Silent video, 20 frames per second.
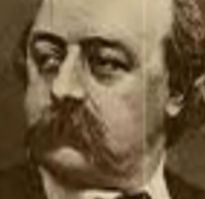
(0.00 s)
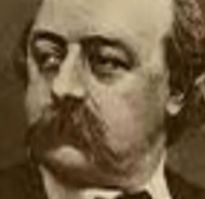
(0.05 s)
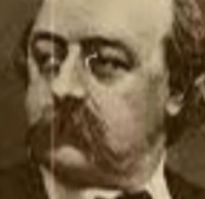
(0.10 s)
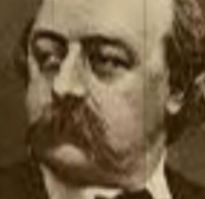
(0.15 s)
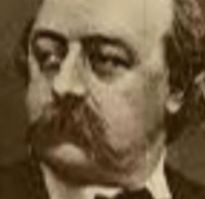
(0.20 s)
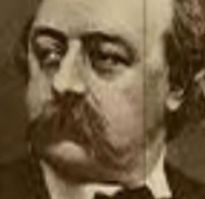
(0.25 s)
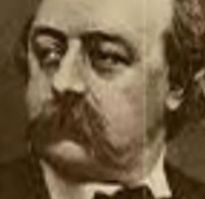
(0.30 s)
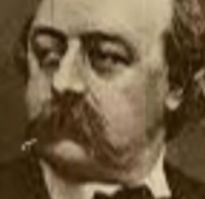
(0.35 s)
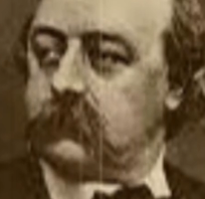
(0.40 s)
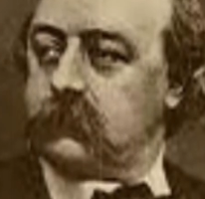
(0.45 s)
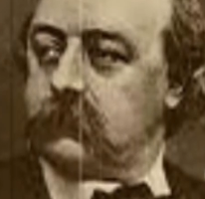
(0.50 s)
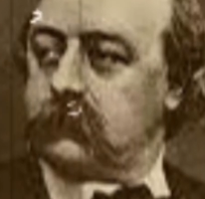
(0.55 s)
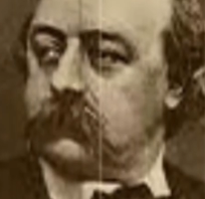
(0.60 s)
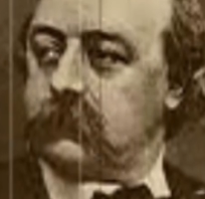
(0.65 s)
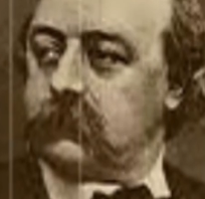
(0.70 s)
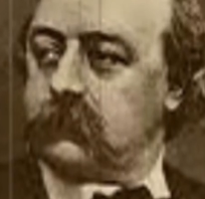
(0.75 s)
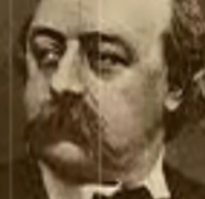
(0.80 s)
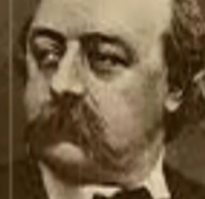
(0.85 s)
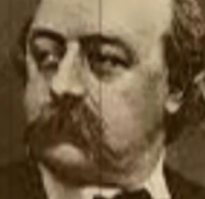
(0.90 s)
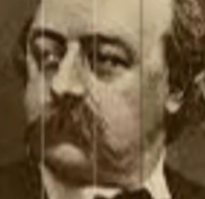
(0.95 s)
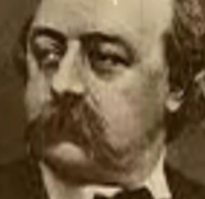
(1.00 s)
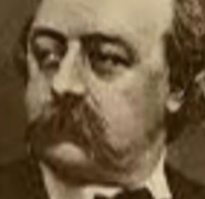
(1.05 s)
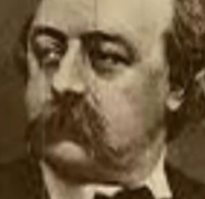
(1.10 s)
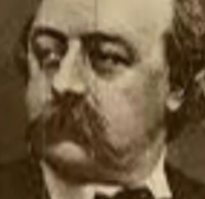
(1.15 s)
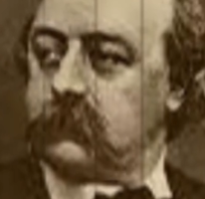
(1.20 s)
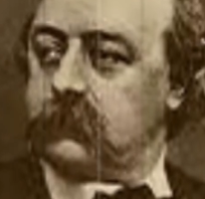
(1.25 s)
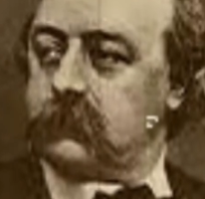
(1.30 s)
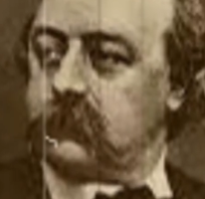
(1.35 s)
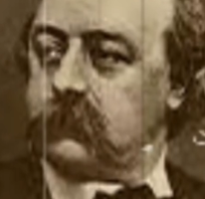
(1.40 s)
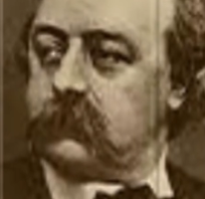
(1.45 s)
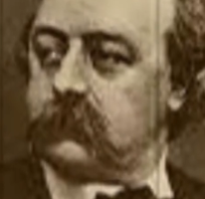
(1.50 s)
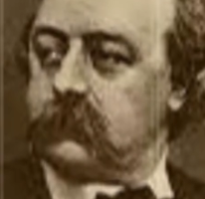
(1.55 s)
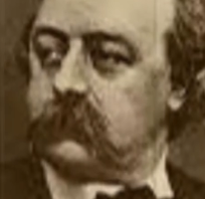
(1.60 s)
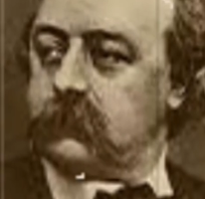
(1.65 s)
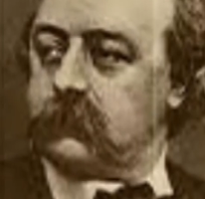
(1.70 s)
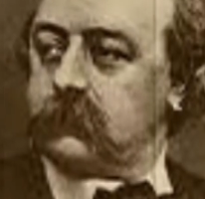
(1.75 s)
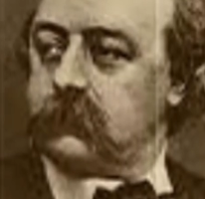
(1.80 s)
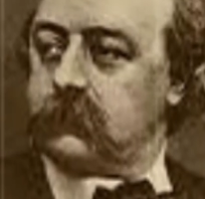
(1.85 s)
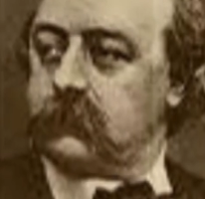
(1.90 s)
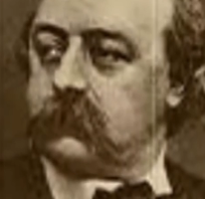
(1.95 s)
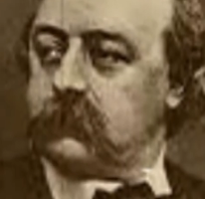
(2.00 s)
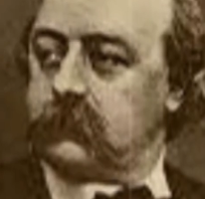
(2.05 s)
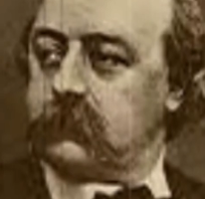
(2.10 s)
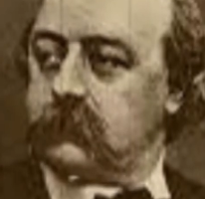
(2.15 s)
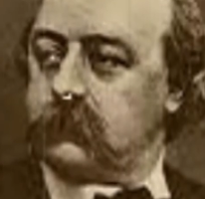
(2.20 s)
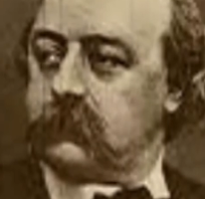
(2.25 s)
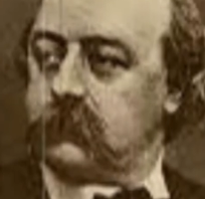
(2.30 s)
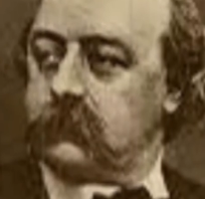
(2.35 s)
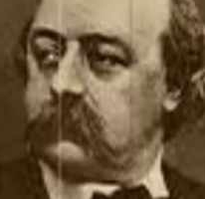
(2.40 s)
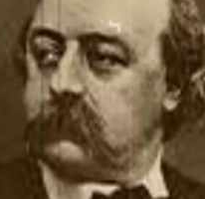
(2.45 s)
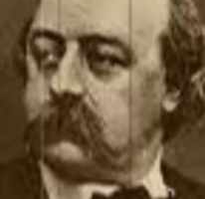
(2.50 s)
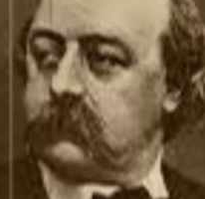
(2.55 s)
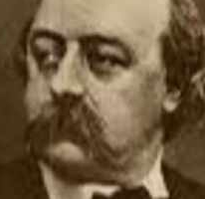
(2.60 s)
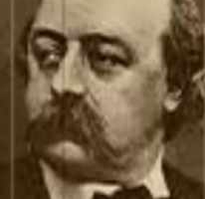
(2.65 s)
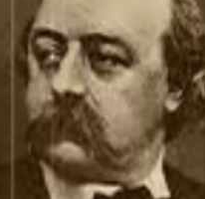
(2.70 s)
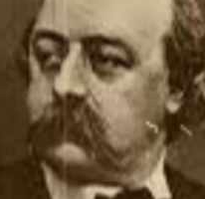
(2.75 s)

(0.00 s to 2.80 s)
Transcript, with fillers: Bon. Ah, oh, ben, mais celle-là, elle fait trois pages.